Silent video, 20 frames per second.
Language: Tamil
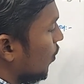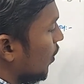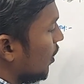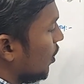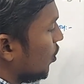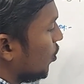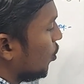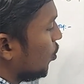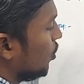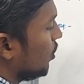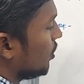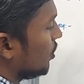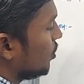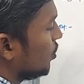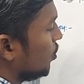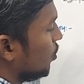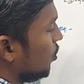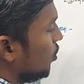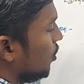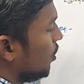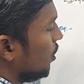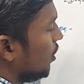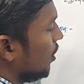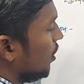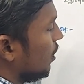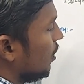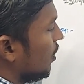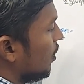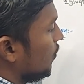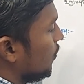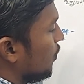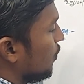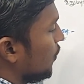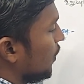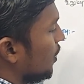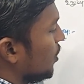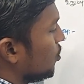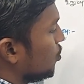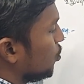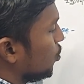ஒன் டூ இஸ் டூ
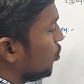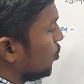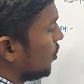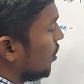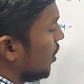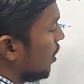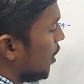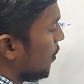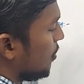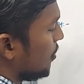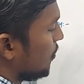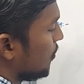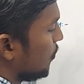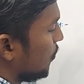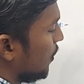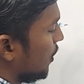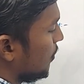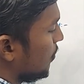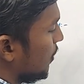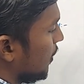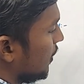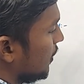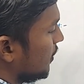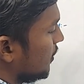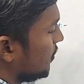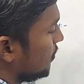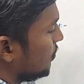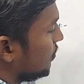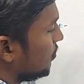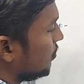ஃபிஃப்டீன் சூர் சார் அப்போ ஃபிஃப்டீன் ப்ளஸ்